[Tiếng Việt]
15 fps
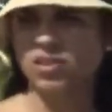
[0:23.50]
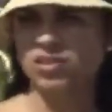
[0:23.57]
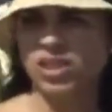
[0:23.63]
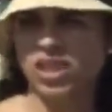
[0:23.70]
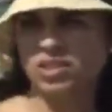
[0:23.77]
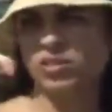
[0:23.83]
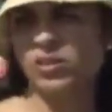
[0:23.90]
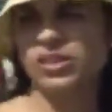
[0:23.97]

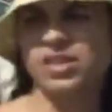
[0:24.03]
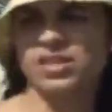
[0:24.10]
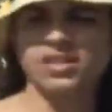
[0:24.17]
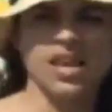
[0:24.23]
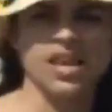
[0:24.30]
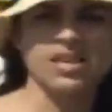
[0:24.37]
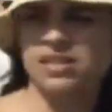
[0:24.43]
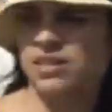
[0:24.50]
Galloy nói
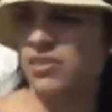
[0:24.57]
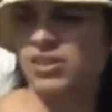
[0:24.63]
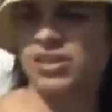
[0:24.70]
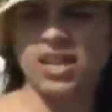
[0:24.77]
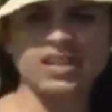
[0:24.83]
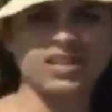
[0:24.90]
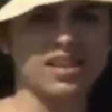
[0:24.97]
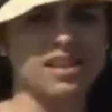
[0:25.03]
rằng
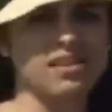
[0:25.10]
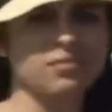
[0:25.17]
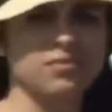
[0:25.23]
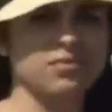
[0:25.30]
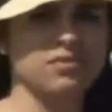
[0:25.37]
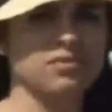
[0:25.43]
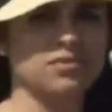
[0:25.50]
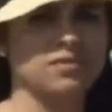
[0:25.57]
một luồng
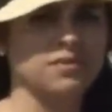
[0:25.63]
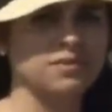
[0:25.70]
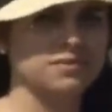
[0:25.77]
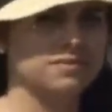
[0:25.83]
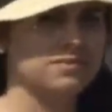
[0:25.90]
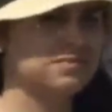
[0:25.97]
hơi nóng quét